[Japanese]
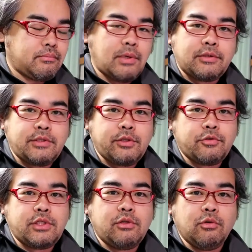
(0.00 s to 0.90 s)
まあ、次の
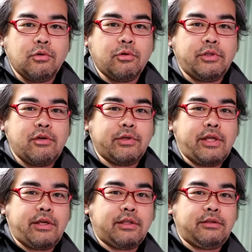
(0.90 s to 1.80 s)
月の電話
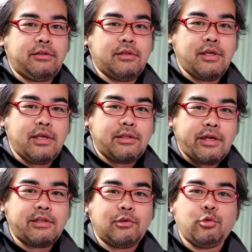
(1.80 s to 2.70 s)
代が、えー、大
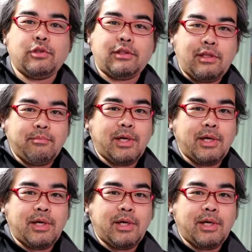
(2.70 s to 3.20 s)
変なことになって、